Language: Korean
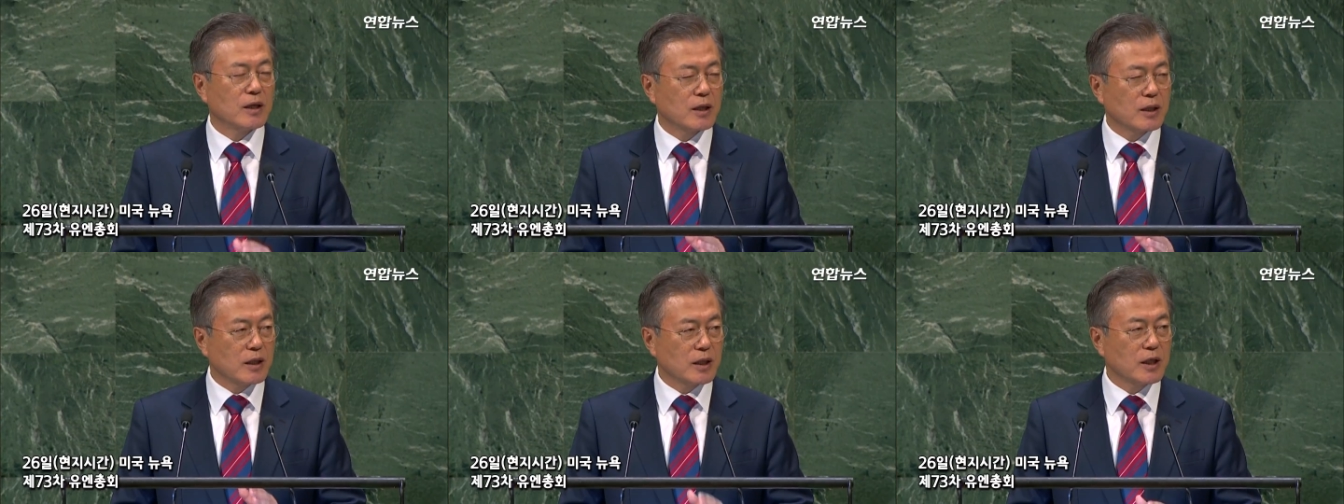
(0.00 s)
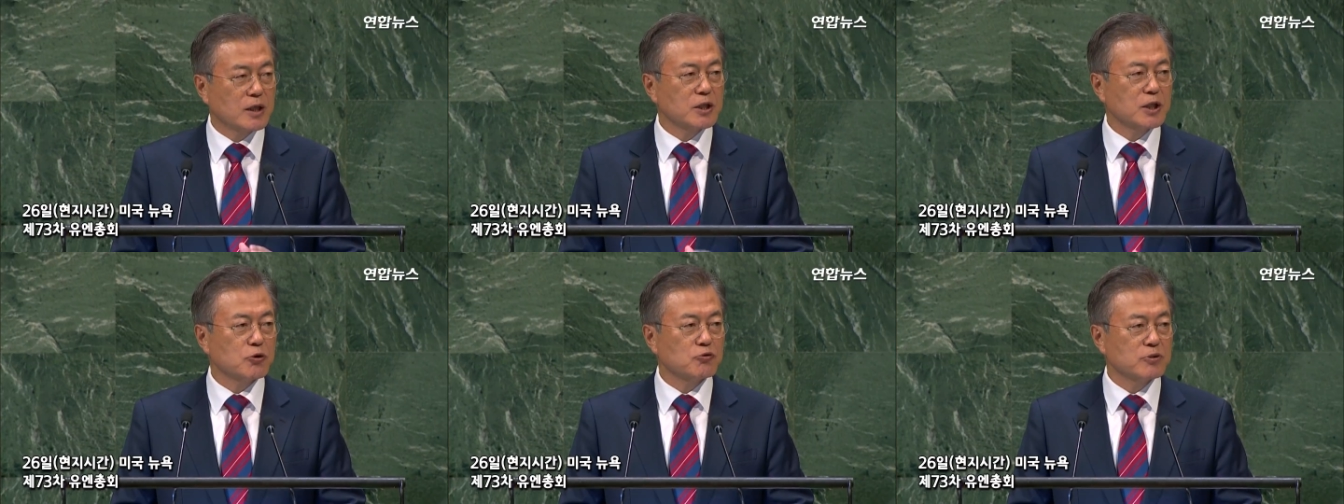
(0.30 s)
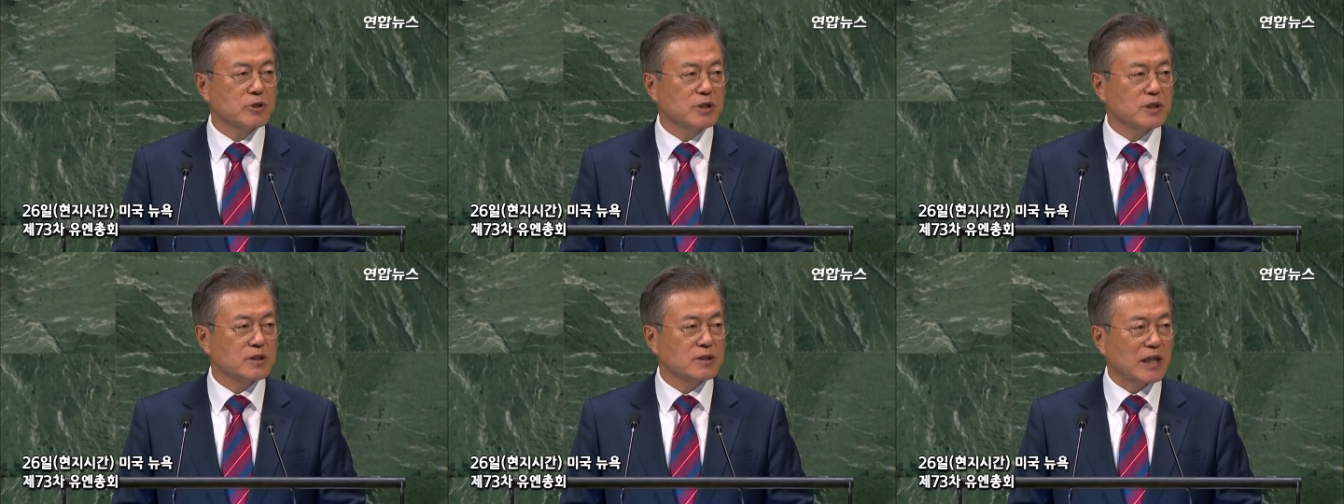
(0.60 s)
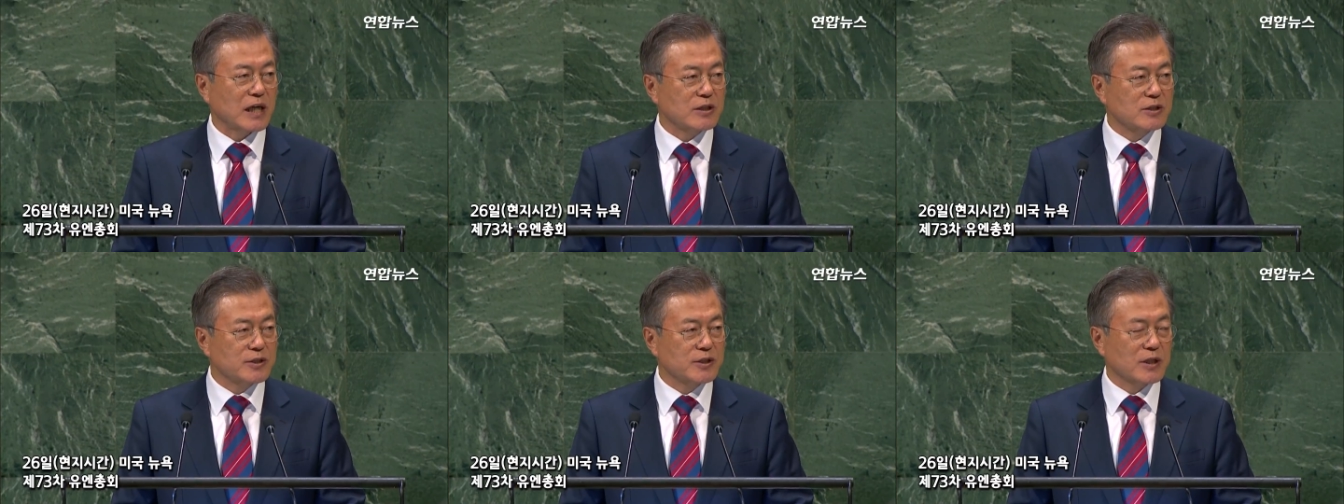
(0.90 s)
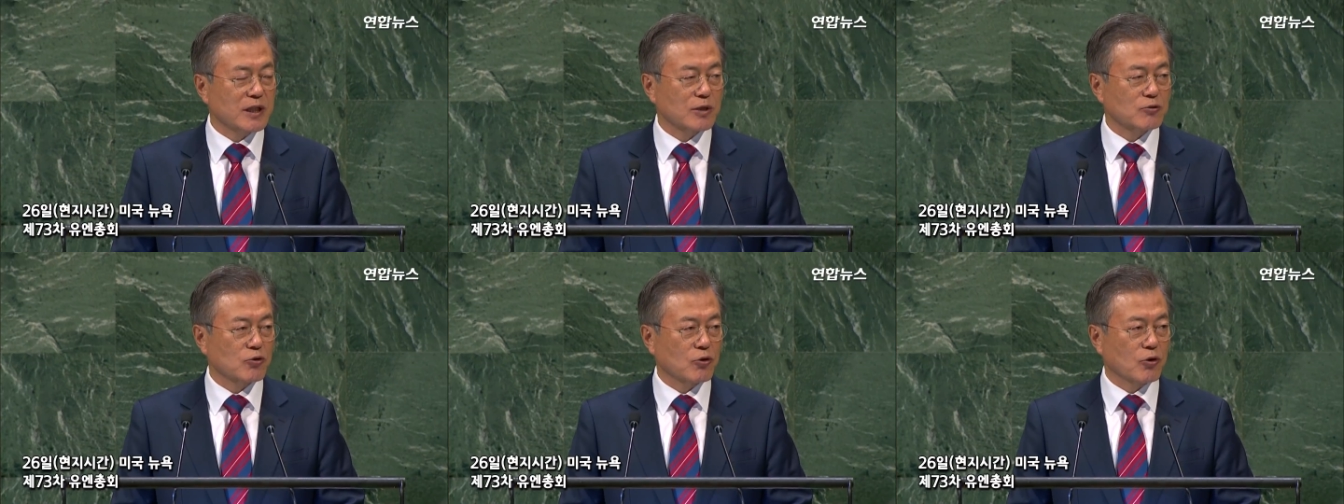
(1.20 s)
어려운 일이
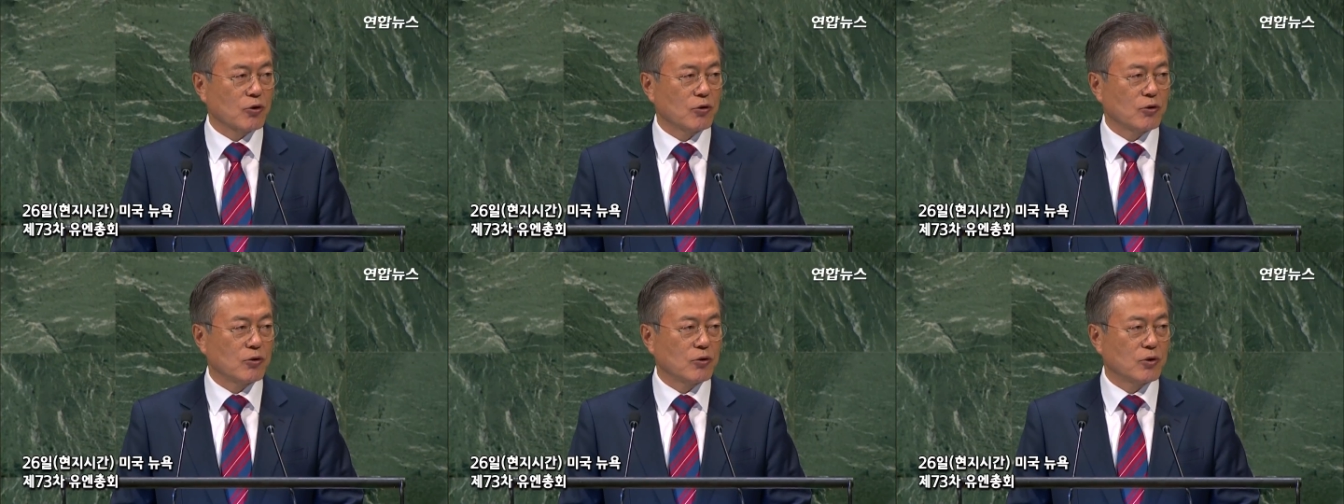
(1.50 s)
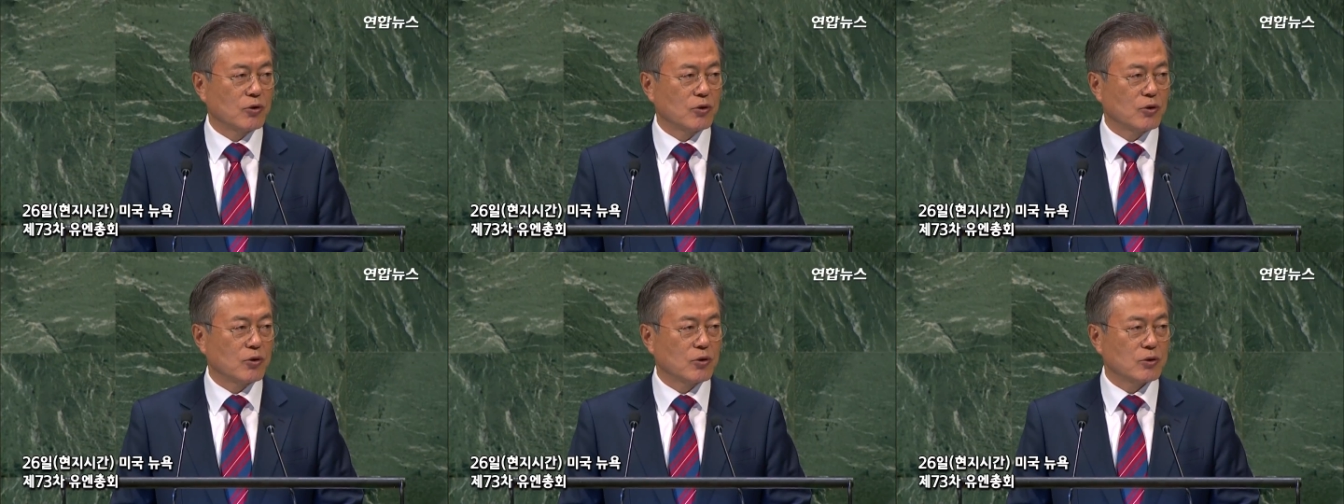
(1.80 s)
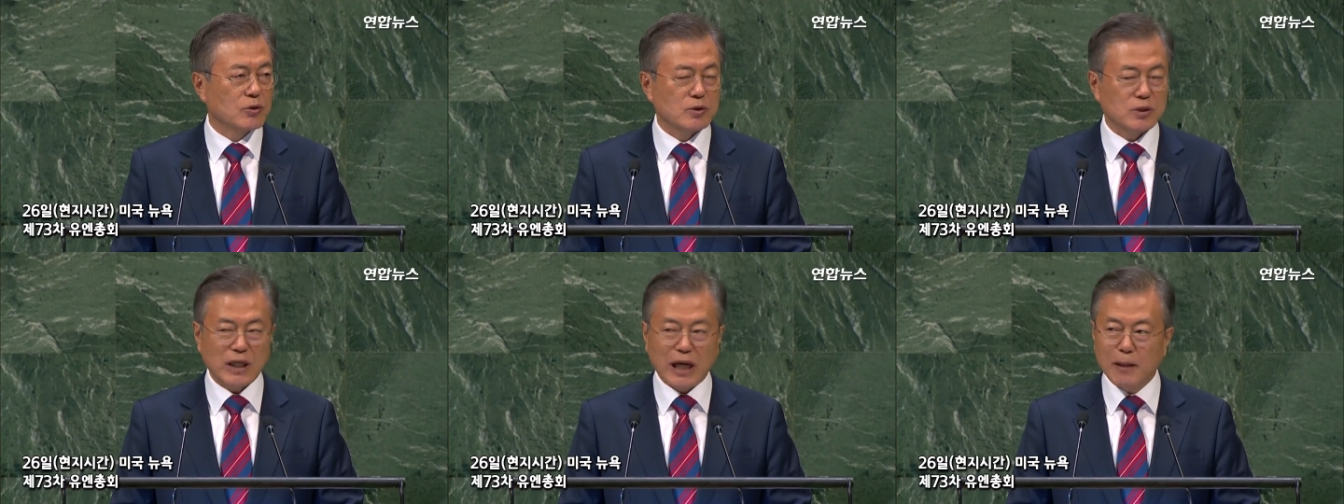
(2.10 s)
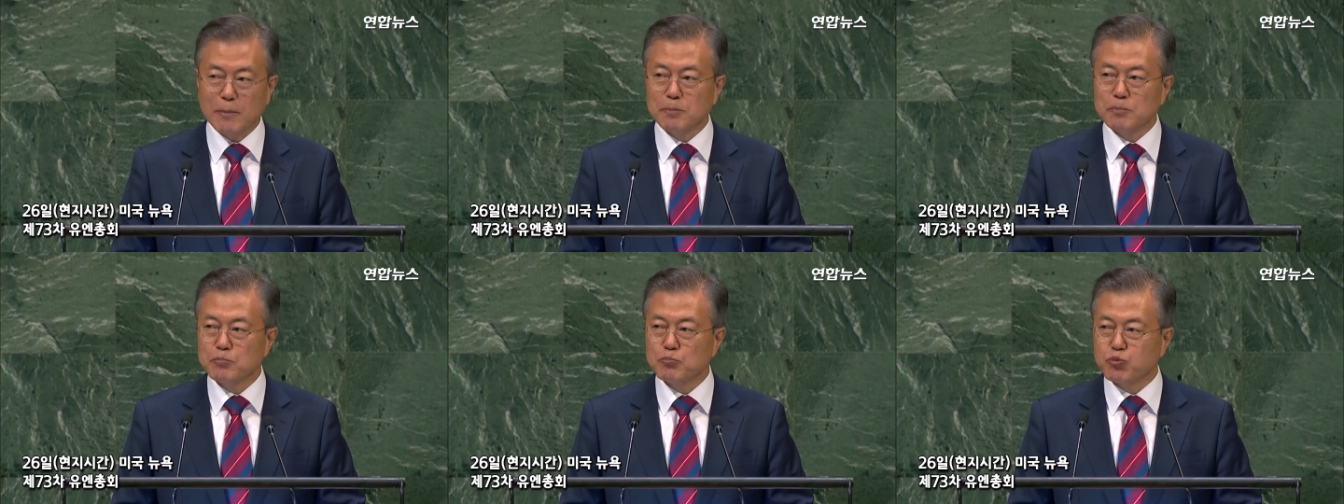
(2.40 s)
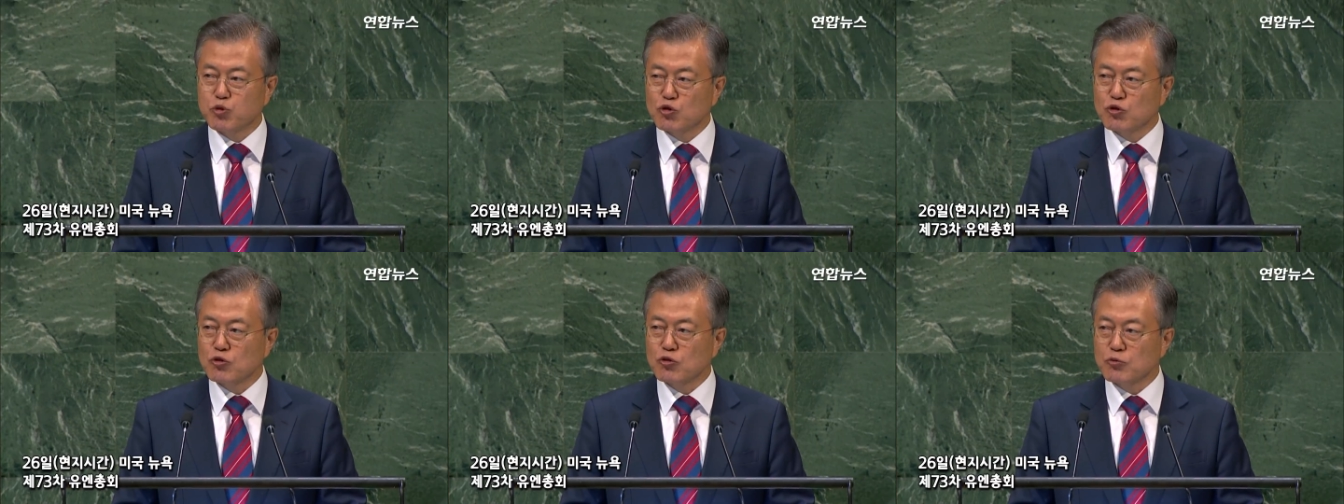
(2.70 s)
따를지라도
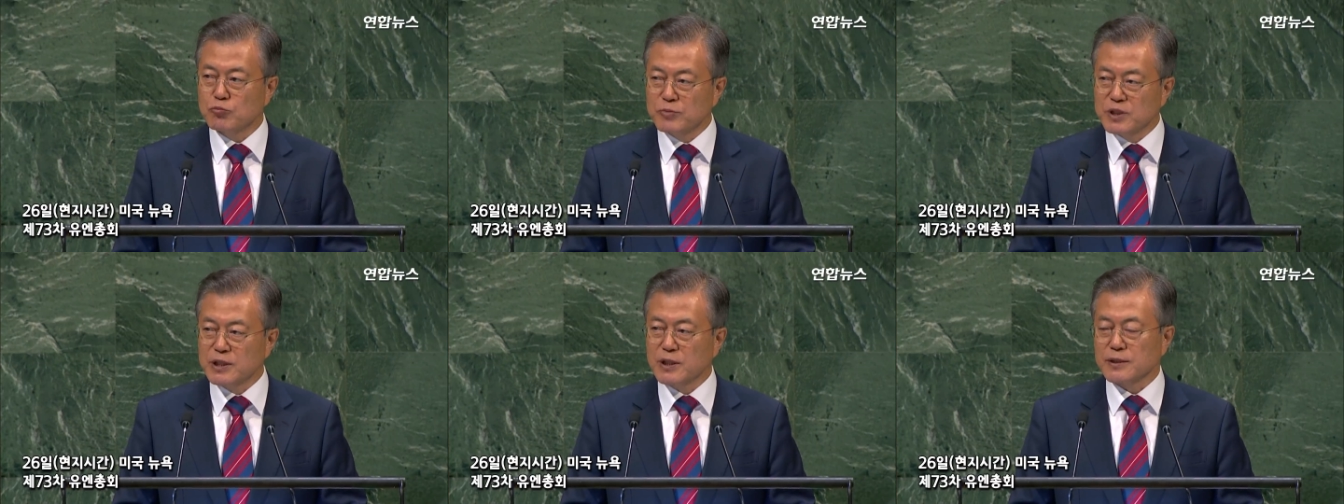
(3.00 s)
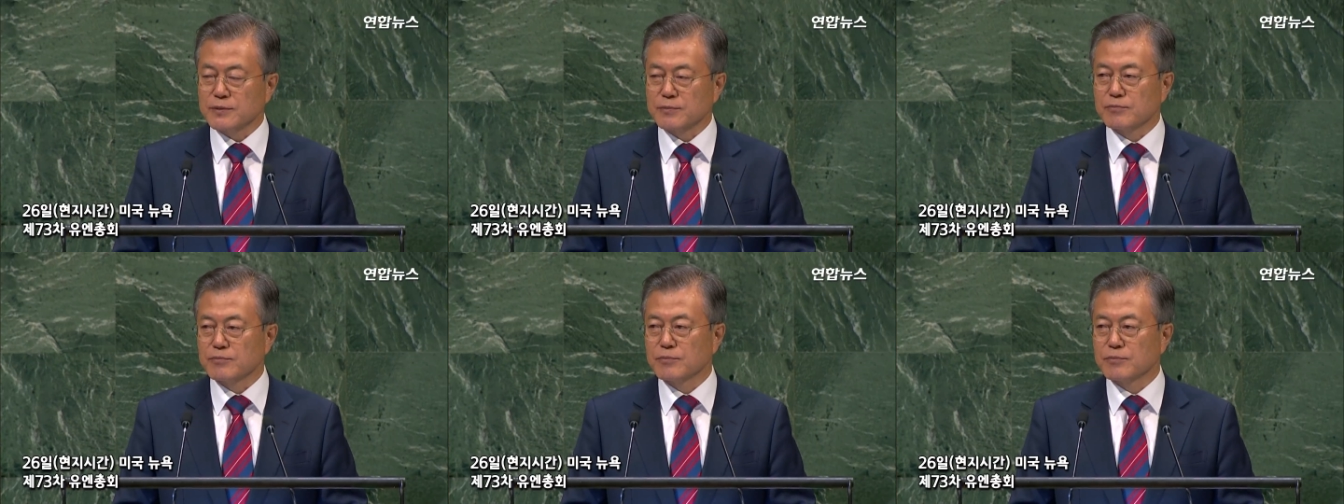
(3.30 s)
남북미는